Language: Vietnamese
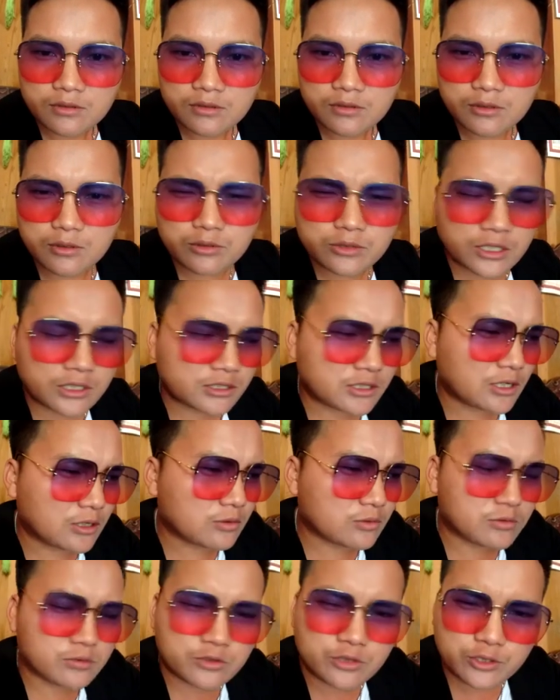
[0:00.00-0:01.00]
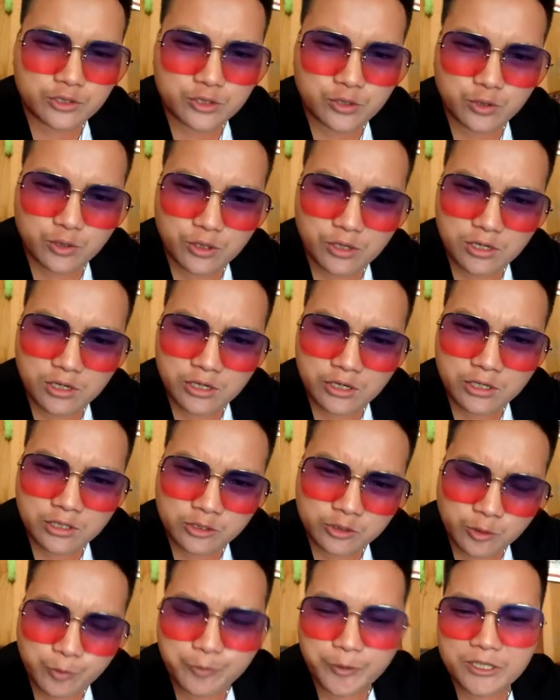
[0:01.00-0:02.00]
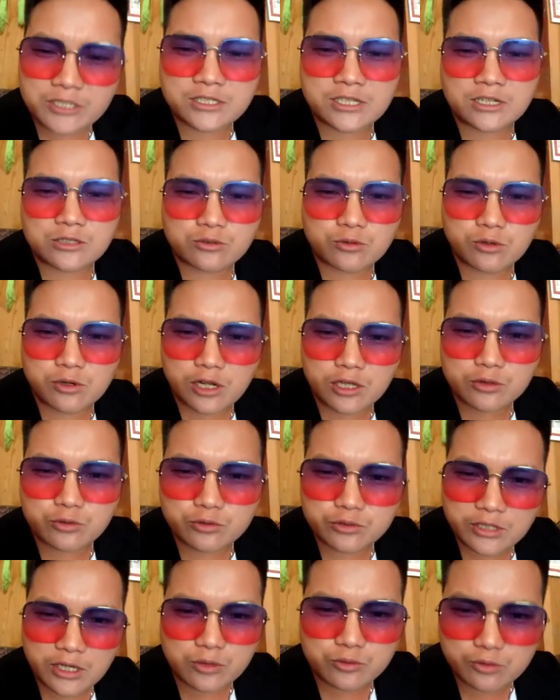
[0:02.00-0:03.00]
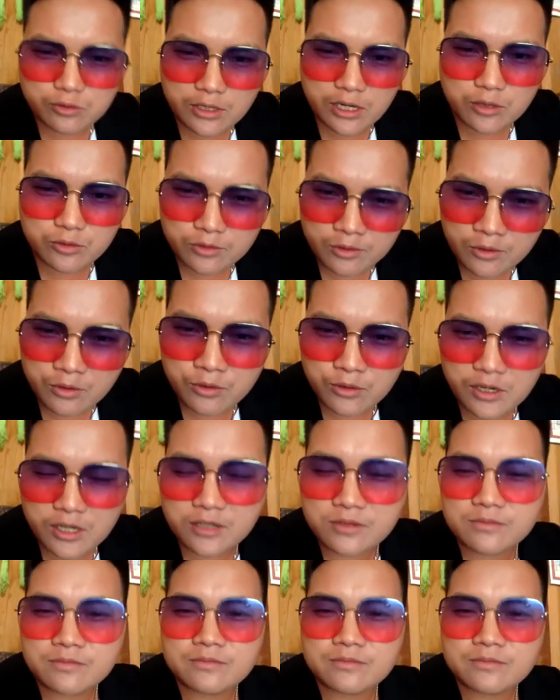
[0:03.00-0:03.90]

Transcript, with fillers: lú tàu tàu chuột chuột tụ biệt sảnh tụ lo tụ giàu tụ lầu tụ lùa